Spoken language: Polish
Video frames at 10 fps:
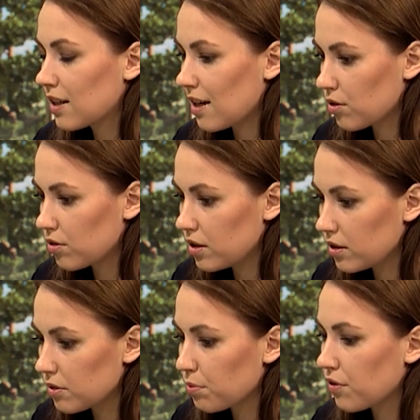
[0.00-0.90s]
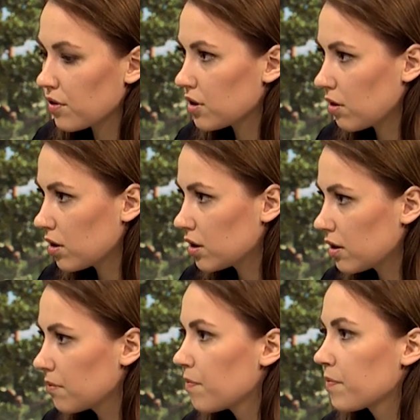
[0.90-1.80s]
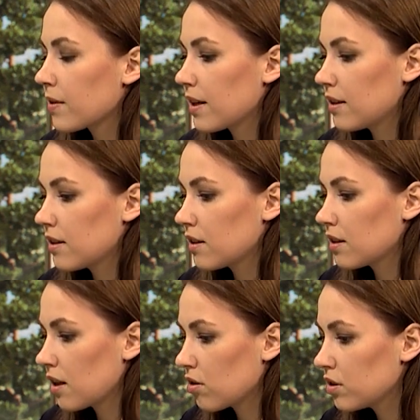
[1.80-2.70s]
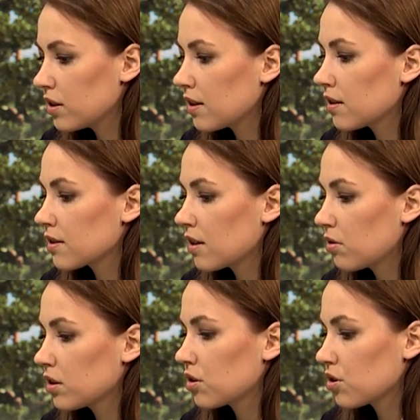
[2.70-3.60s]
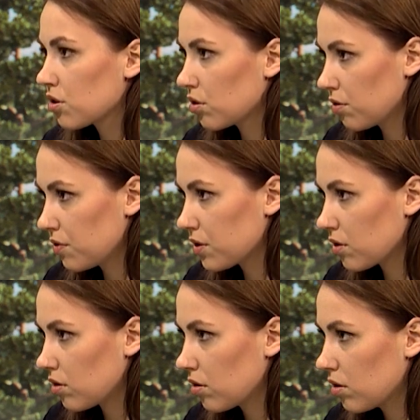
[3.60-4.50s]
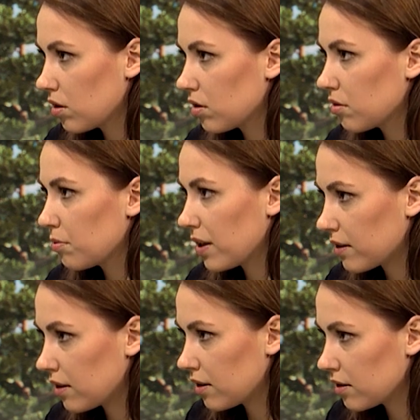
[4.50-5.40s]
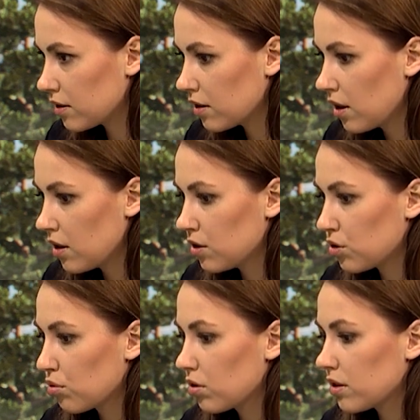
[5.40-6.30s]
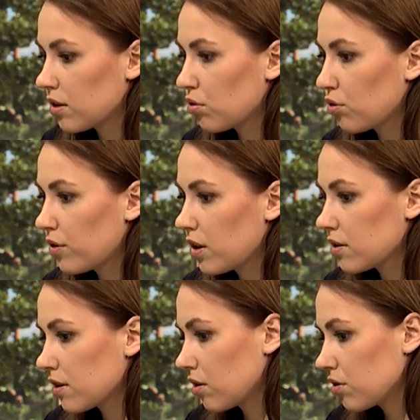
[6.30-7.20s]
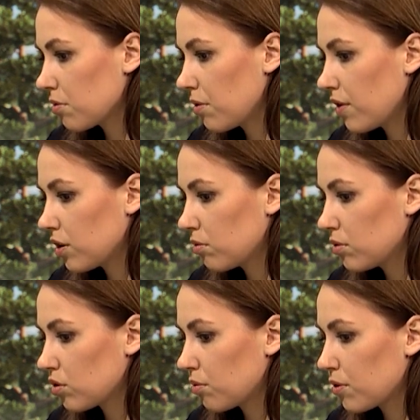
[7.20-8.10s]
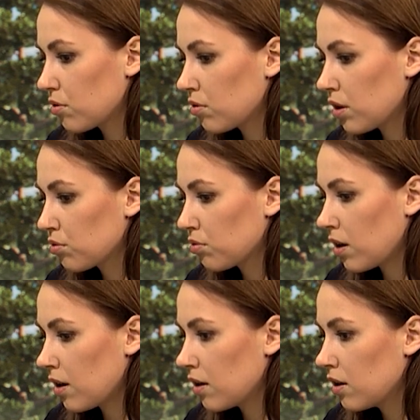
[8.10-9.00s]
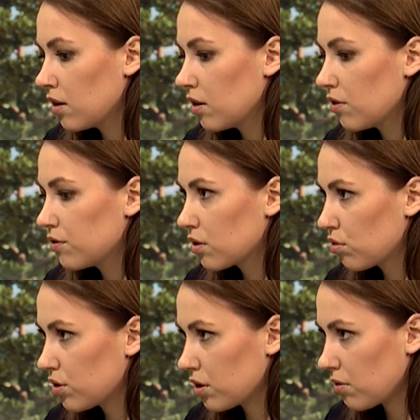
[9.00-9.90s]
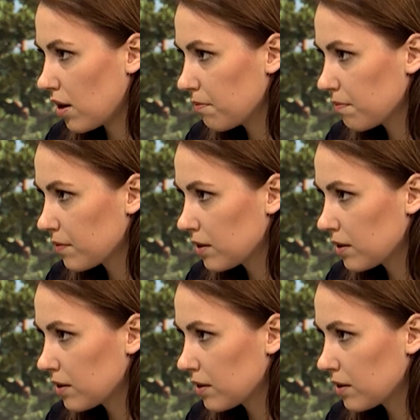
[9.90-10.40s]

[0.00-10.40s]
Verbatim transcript: Karoliny powiedziała, że E, Karolina znała też środowisko e, Magdaleny Żuk. Na tą chwilę, z tego co mi wiadomo, to prokuratura e, wykluczyła